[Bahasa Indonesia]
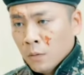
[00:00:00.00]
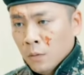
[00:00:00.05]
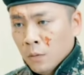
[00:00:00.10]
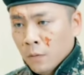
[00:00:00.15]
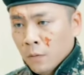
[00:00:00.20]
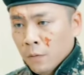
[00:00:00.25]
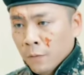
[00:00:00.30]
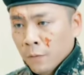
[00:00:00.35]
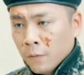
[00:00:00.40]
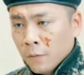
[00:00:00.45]

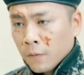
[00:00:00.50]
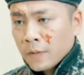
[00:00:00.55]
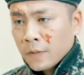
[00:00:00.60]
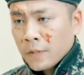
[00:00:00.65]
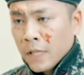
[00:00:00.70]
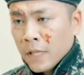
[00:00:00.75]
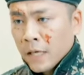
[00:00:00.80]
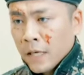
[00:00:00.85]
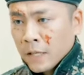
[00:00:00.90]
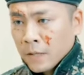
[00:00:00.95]
kantor
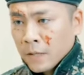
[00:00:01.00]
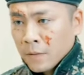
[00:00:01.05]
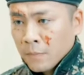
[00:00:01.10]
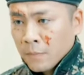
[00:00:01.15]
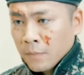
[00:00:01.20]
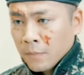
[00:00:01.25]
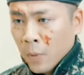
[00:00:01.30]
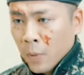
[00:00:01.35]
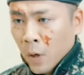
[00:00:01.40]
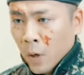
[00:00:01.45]
gubernur telah
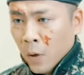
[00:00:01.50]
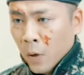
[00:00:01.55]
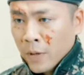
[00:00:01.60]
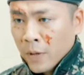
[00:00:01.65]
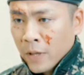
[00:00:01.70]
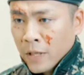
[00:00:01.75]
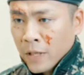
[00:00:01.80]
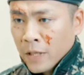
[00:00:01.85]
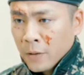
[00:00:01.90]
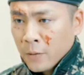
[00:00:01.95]
mengepung rumah
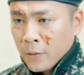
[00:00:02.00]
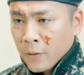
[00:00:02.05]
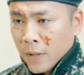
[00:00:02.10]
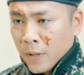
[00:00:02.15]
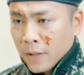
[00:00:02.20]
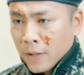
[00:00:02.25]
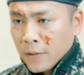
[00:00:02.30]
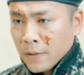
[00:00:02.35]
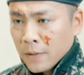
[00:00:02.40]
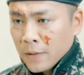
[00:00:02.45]
sakit dengan
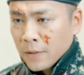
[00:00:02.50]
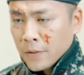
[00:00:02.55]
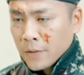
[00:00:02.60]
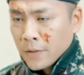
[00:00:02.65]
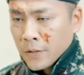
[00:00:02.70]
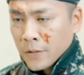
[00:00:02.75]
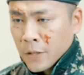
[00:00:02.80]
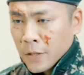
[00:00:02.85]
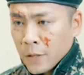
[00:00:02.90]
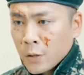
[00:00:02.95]
orang-orang.
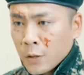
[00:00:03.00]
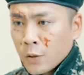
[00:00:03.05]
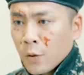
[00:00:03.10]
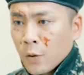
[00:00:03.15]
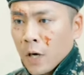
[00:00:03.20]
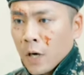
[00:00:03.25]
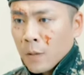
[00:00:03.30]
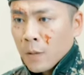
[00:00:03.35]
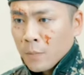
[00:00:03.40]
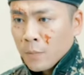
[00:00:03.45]

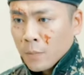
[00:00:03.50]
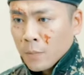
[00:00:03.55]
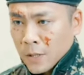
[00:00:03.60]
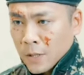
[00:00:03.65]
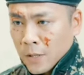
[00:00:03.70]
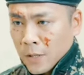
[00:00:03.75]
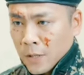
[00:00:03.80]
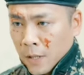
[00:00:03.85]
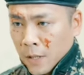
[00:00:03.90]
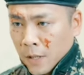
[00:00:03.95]
Personilnya
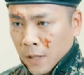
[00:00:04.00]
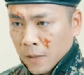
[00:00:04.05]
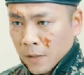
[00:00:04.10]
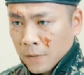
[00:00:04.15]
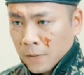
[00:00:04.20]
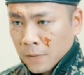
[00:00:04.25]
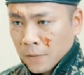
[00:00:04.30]
masih cukup